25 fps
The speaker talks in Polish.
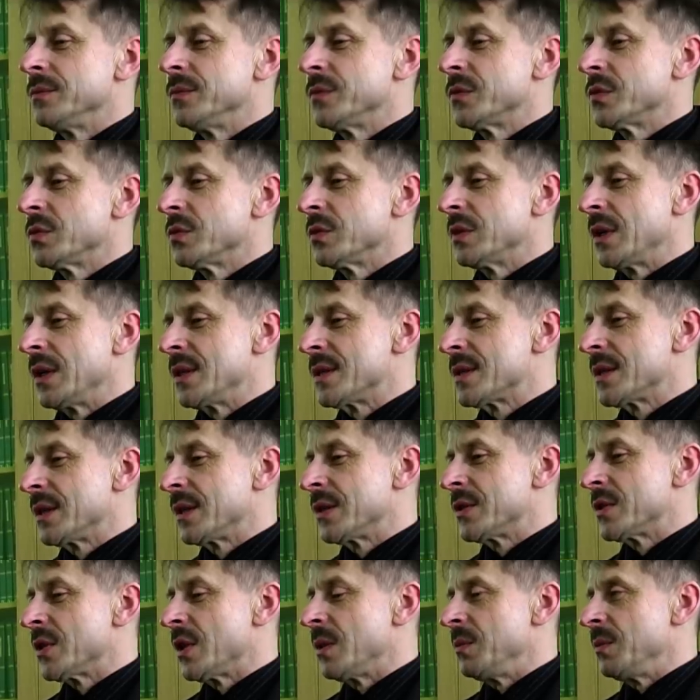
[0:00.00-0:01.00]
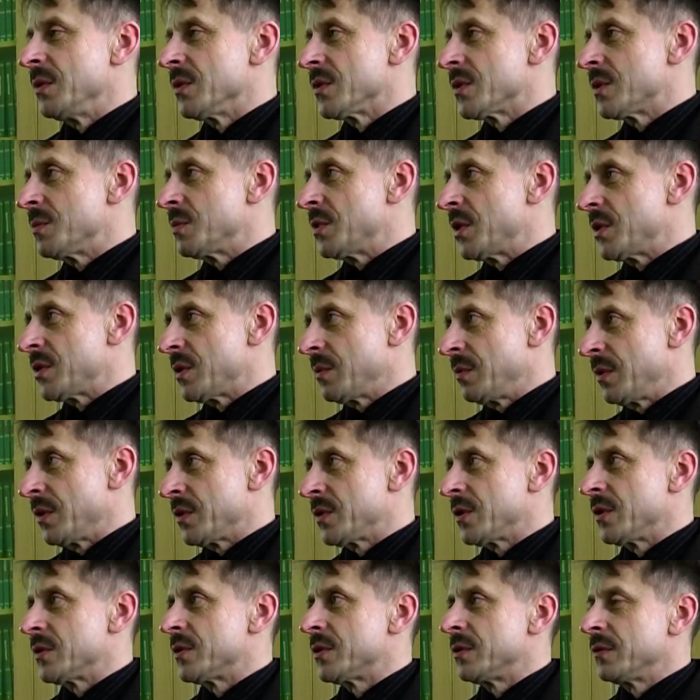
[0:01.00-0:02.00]
Tutaj cech rzemiosł i
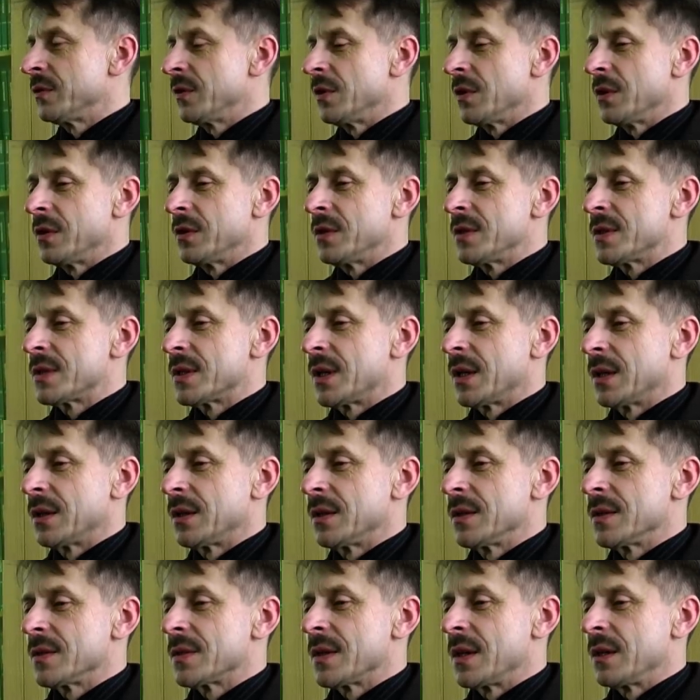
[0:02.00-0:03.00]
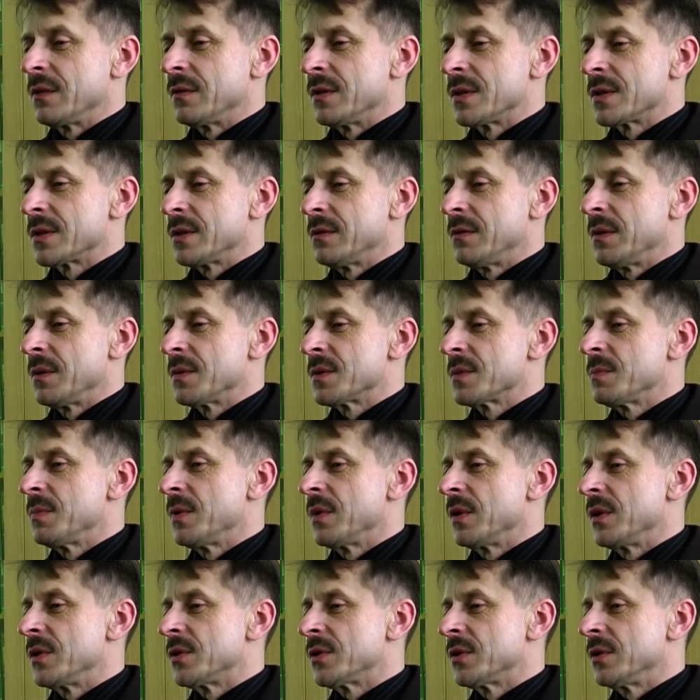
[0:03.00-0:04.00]
przedsiębiorczości w Gorlicach zainwestował
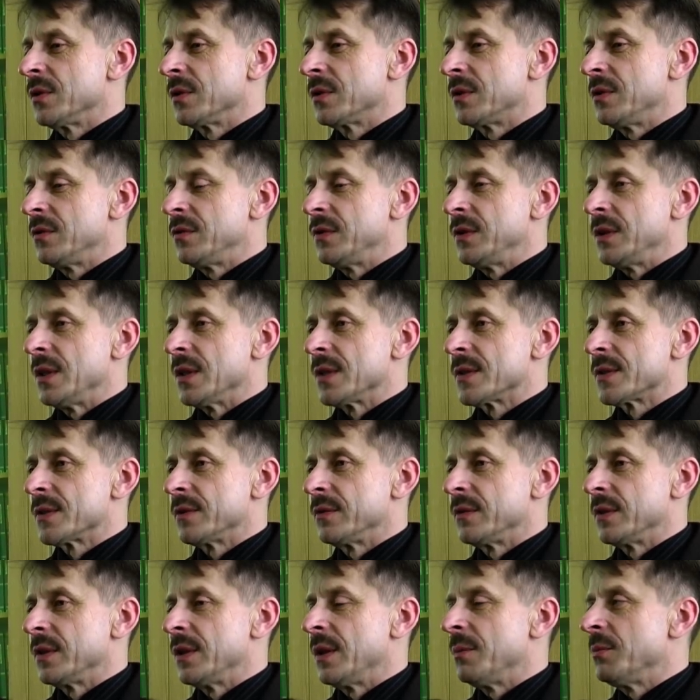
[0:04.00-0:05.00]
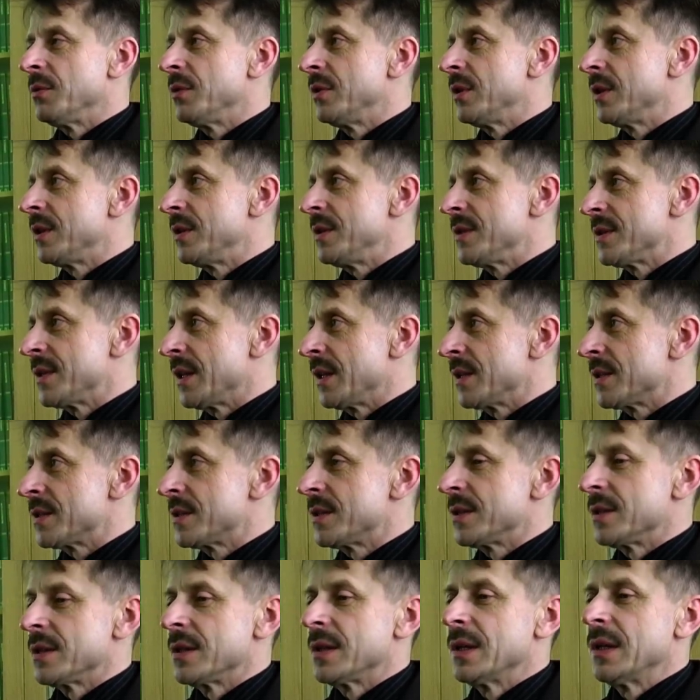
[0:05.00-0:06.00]
spore środki finansowe na
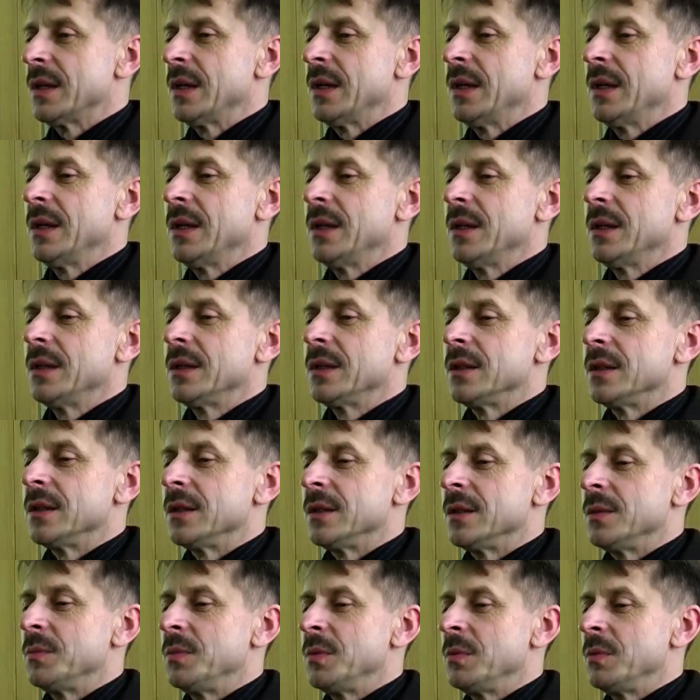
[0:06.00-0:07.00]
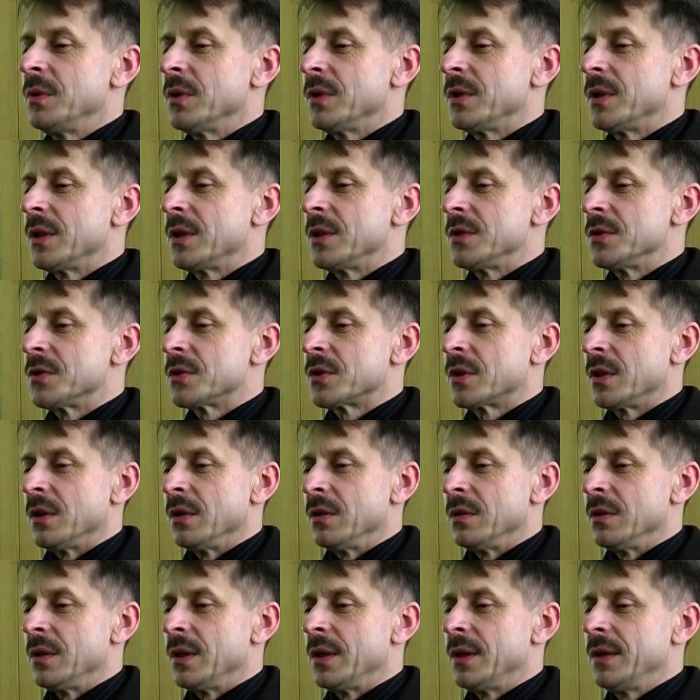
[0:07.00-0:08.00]
modernizację e, biblioteki
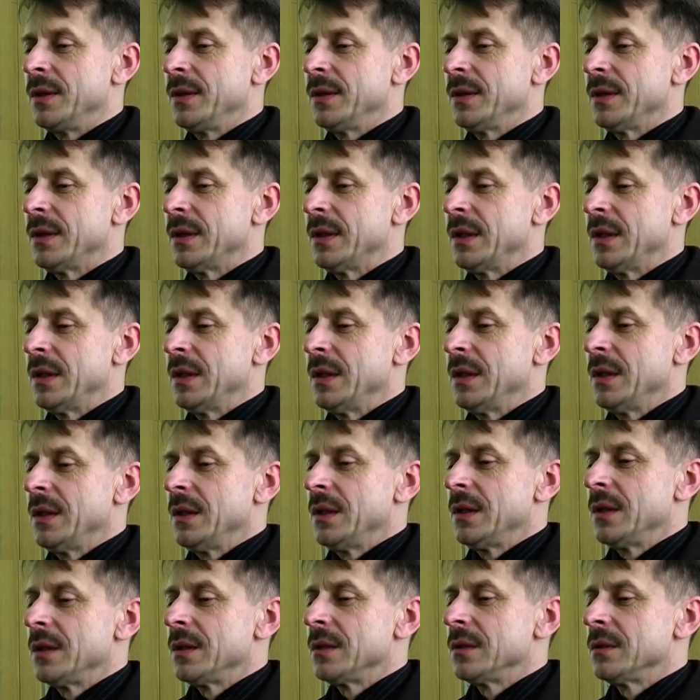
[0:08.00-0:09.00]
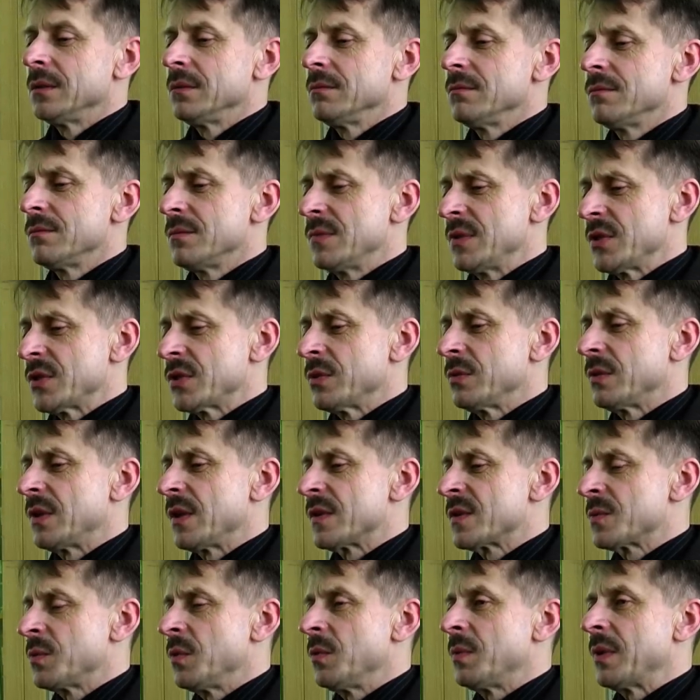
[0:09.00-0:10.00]
szkolnej. Zresztą ta
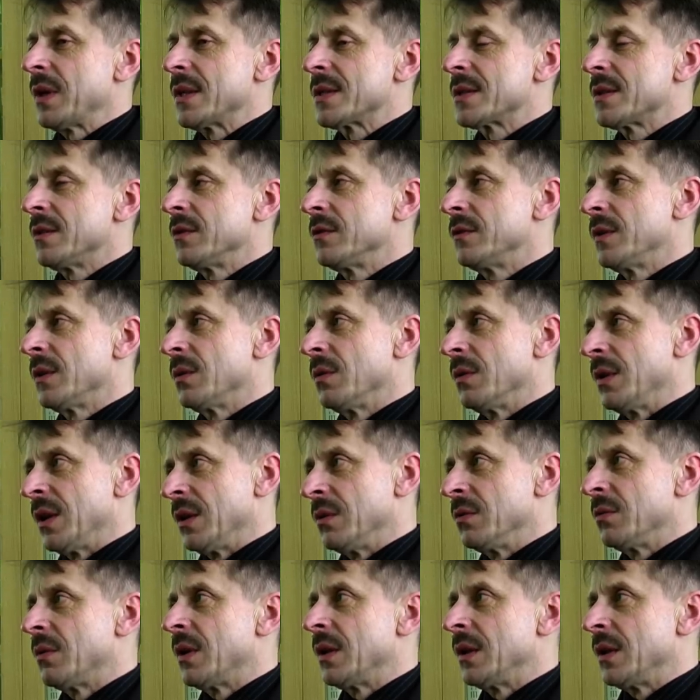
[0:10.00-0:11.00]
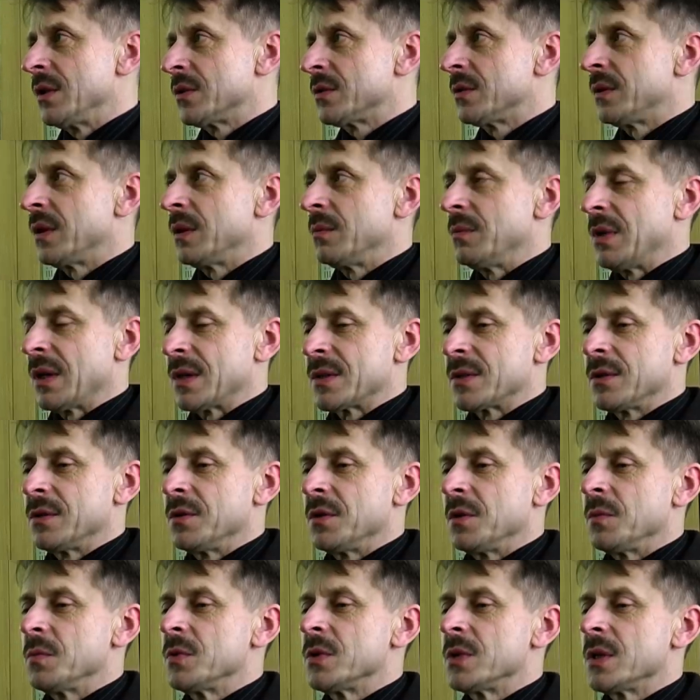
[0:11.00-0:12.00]
współpraca od wielu lat układa się tutaj bardzo
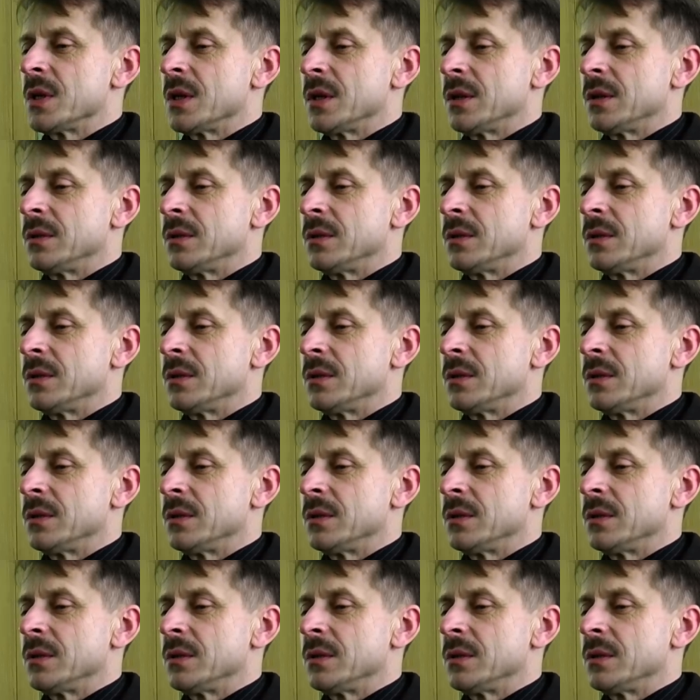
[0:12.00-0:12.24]
dobrze.